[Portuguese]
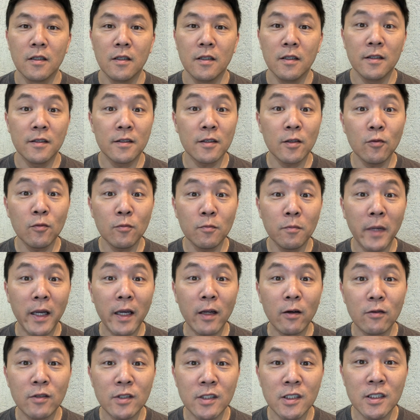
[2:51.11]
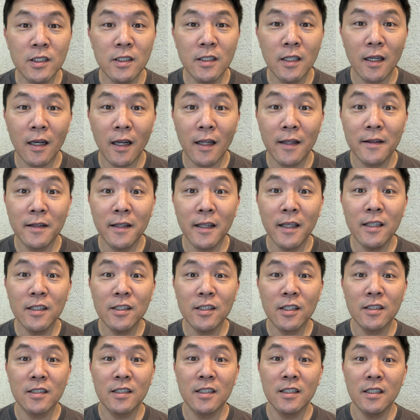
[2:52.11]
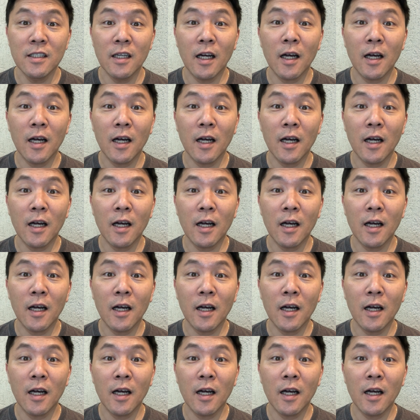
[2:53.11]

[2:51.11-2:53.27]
Então, um belo dia, ela deixa de